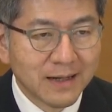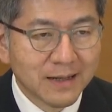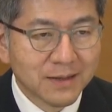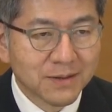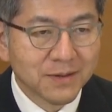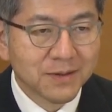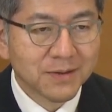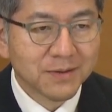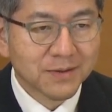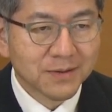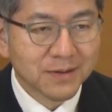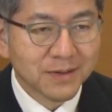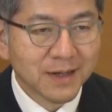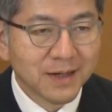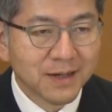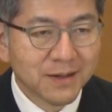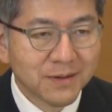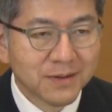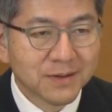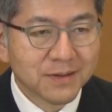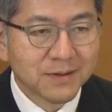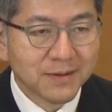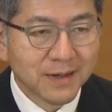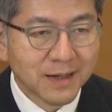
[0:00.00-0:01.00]
ということが
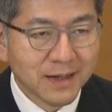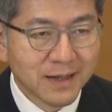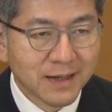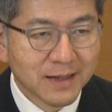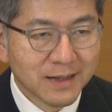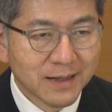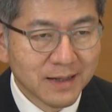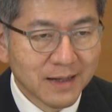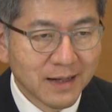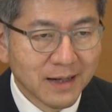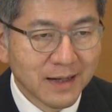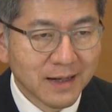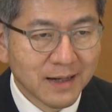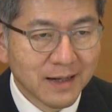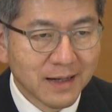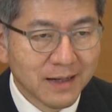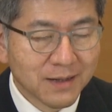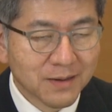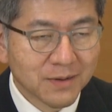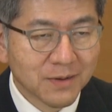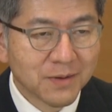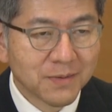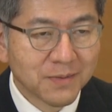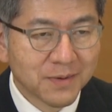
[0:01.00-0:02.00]
よく分かっ
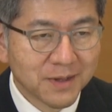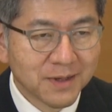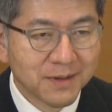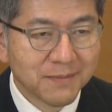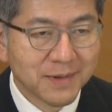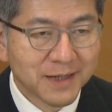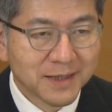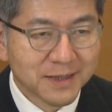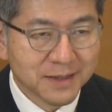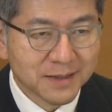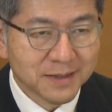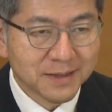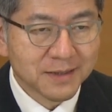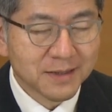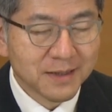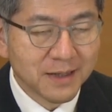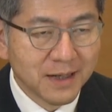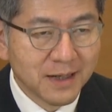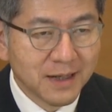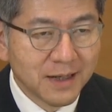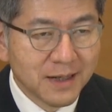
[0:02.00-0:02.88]
たと思います。